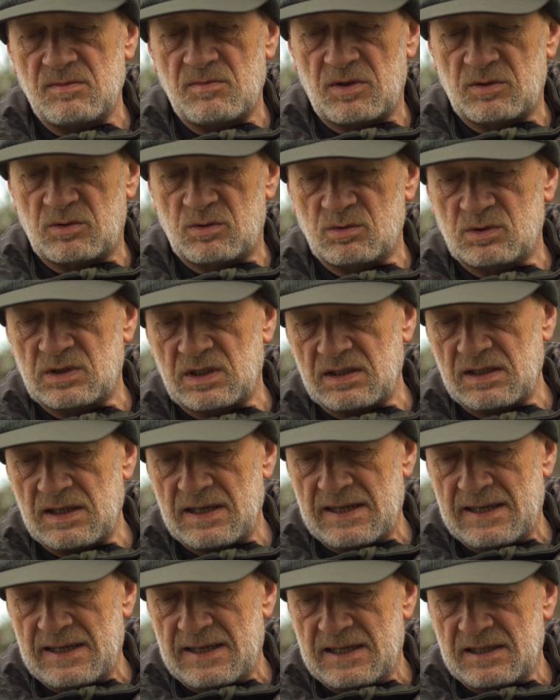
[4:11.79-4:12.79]
bo tutaj
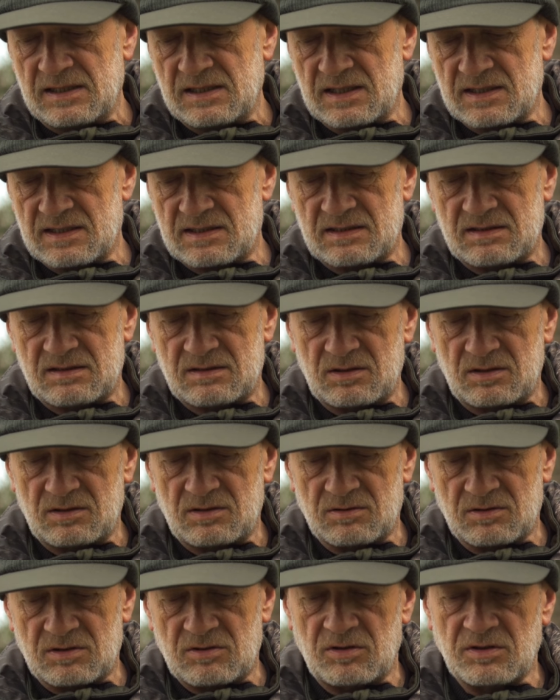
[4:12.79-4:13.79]
jest
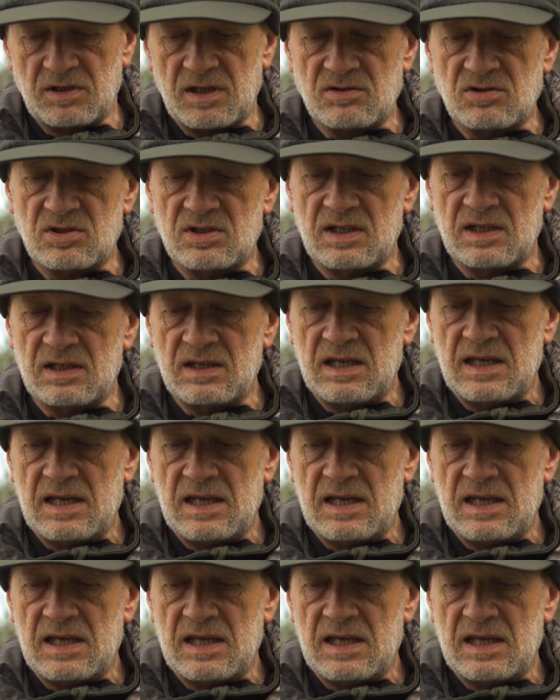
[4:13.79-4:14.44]
to konieczne.